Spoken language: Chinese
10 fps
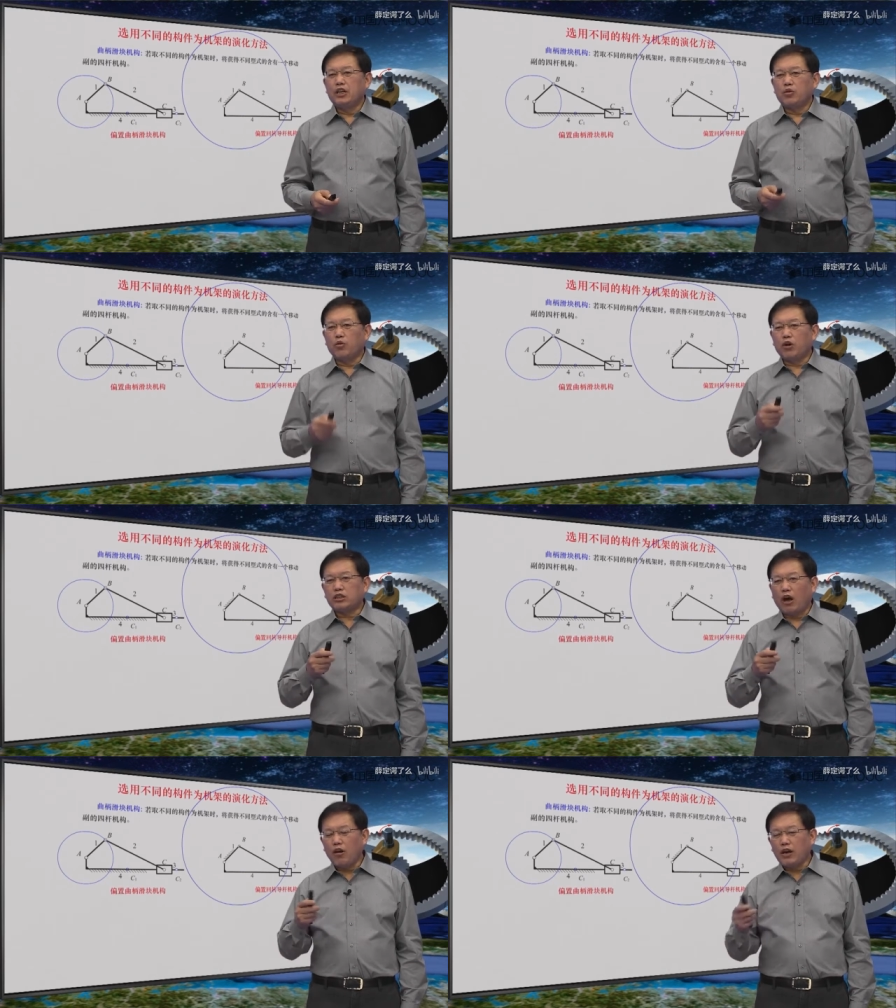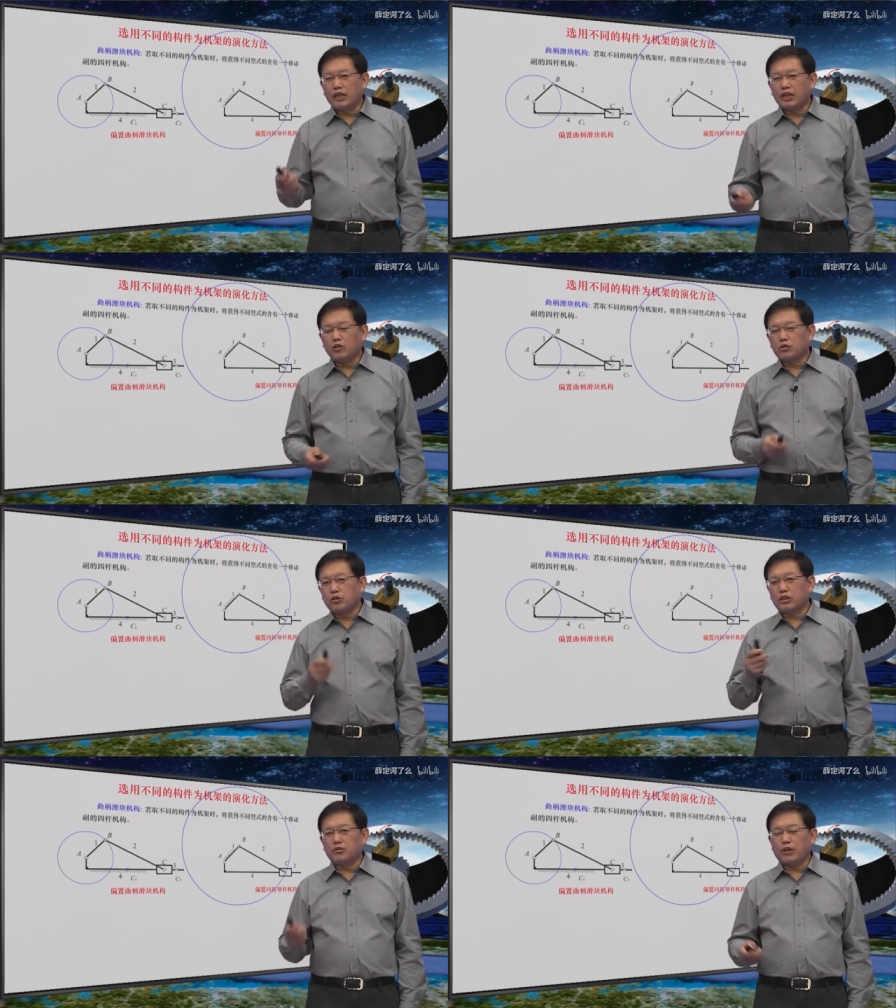如果导杆能够
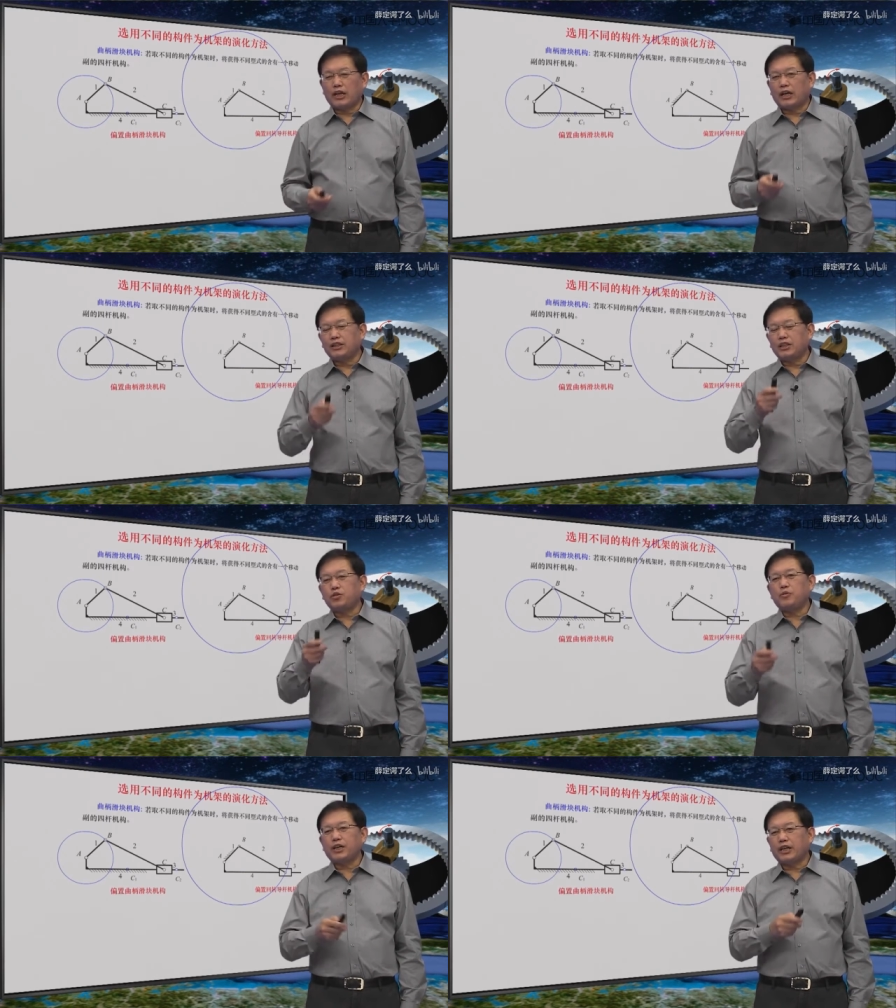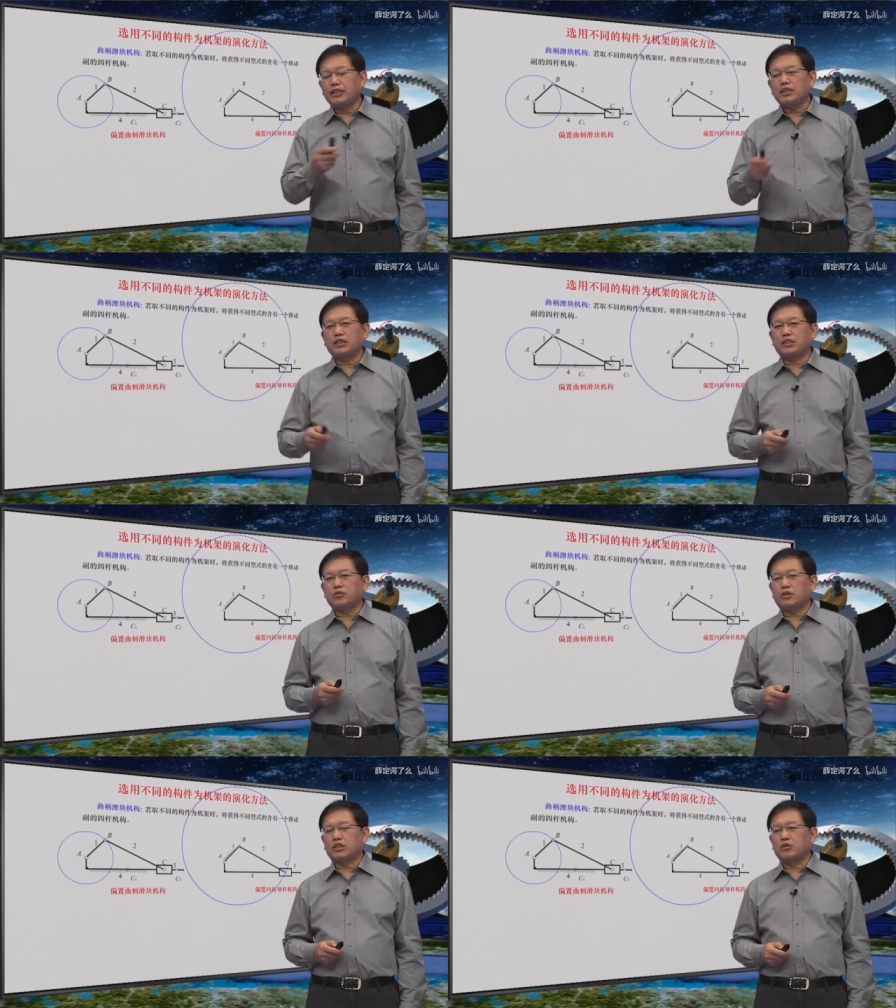做整转的，那曲柄肯定是能
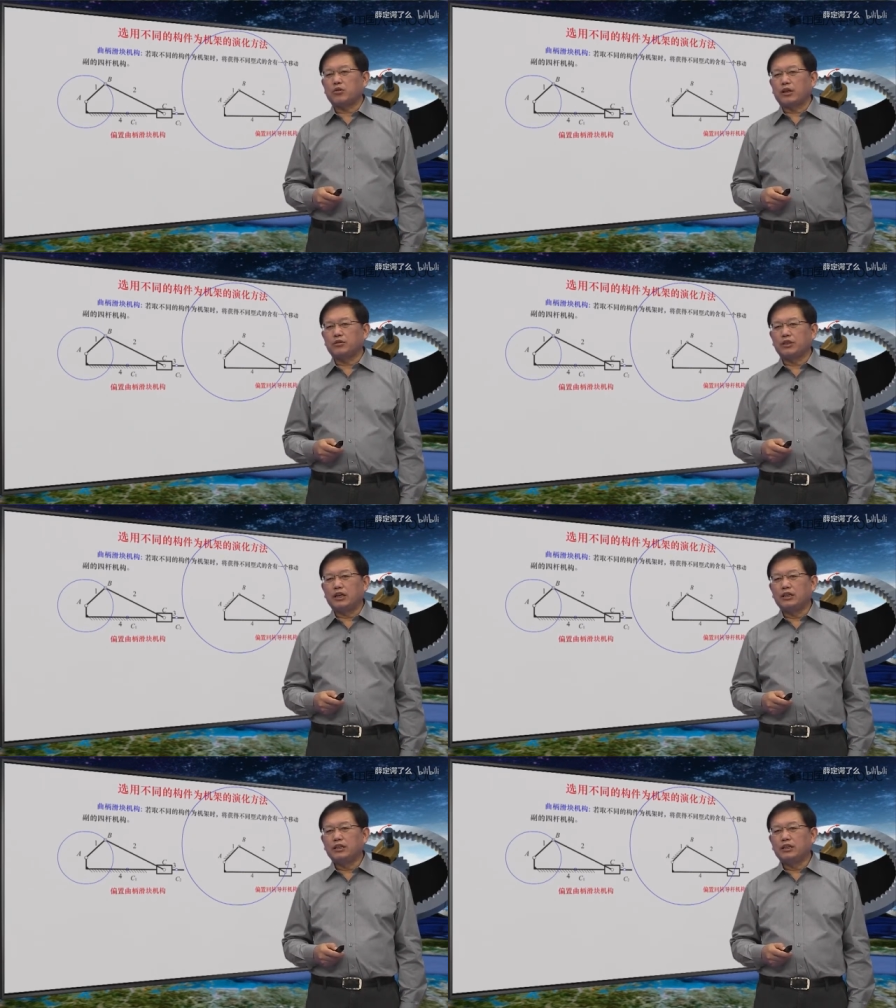做整周转动的。